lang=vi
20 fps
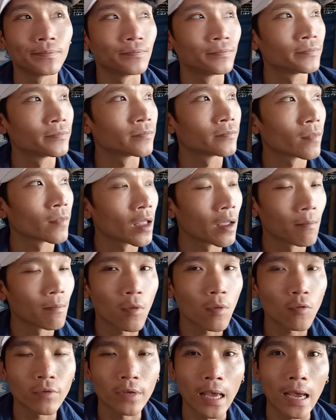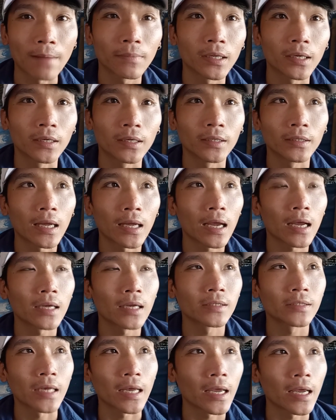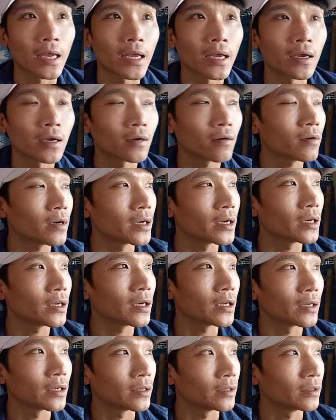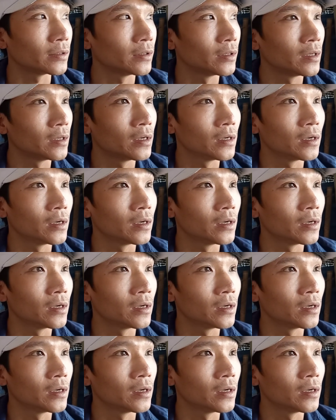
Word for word: nha mốc giảm thì người ta sẽ có nghĩa là